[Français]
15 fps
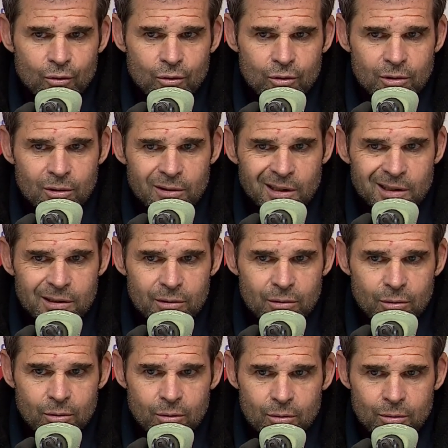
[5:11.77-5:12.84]

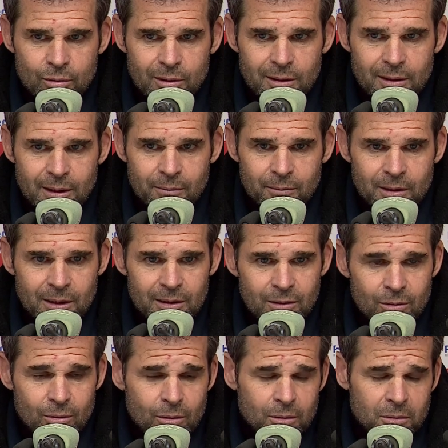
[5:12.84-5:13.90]
concentration, de
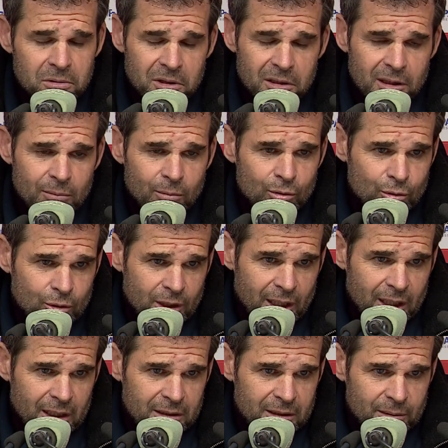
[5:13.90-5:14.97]
détermination, certainement de
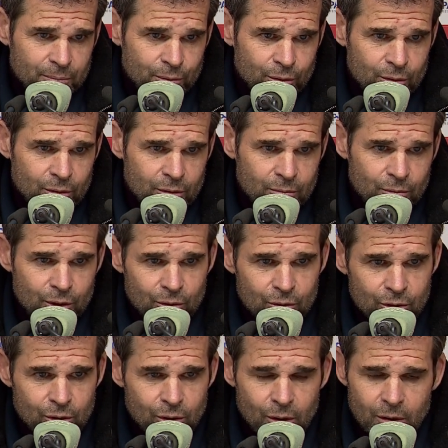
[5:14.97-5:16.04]
crainte un peu, mener
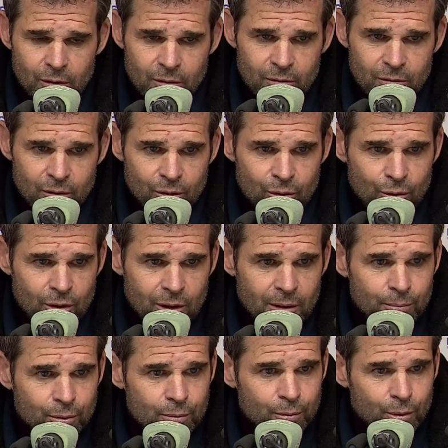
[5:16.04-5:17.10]
au score, reculer
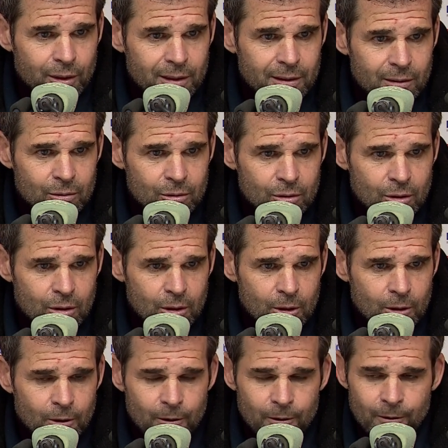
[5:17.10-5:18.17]
un peu pour garder le score.